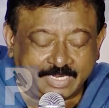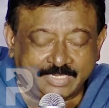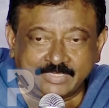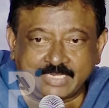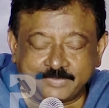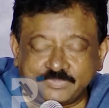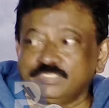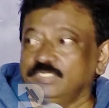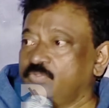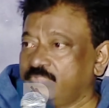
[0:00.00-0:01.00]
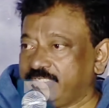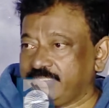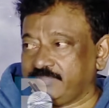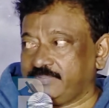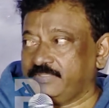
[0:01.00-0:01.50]
అండ్
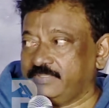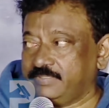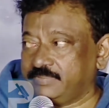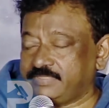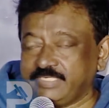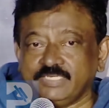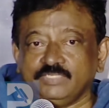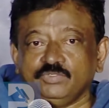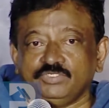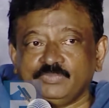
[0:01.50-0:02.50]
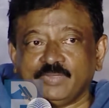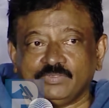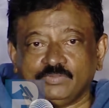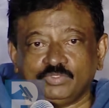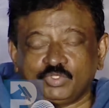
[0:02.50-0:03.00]
అబ్సల్యూట్లీ ట్రైలర్ నుంచి
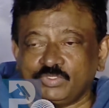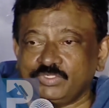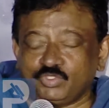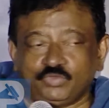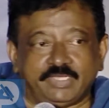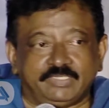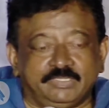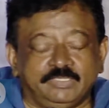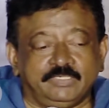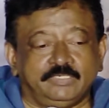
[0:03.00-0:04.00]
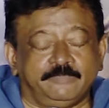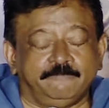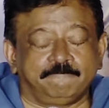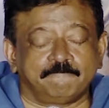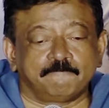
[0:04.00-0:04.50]
మనం చూడొచ్చు ఐ థింక్
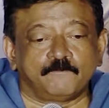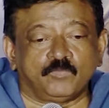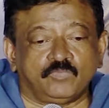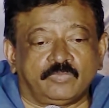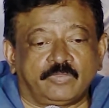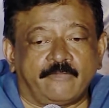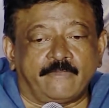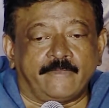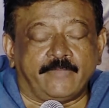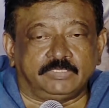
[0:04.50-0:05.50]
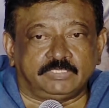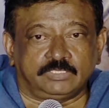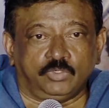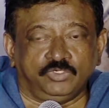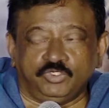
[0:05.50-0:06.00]

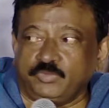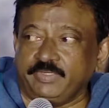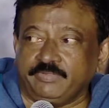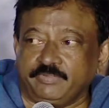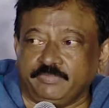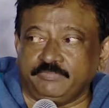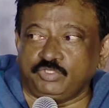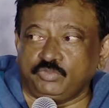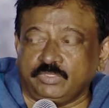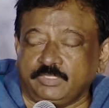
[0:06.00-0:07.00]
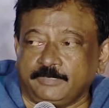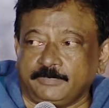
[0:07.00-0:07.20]
ఇట్స్ గోయింగ్ టు బి విజువల్